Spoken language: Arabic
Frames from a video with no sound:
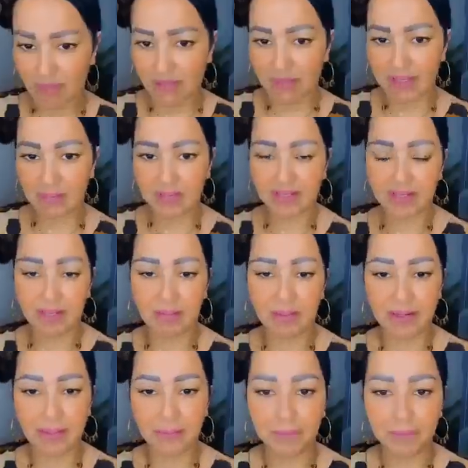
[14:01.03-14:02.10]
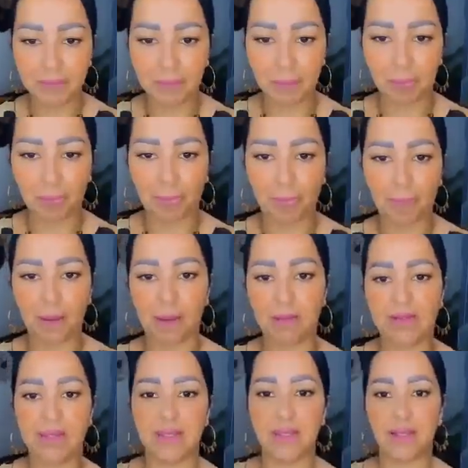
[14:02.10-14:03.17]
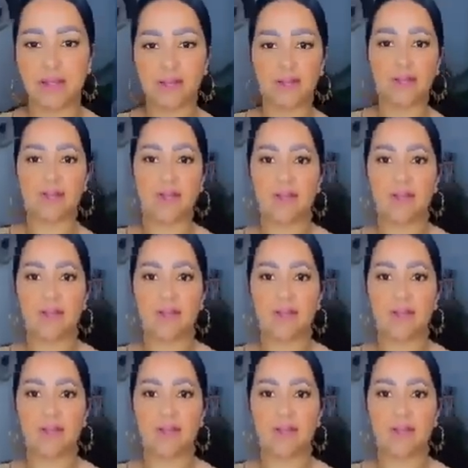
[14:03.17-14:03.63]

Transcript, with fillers: كيش تبان هي مزيه مريم مزيه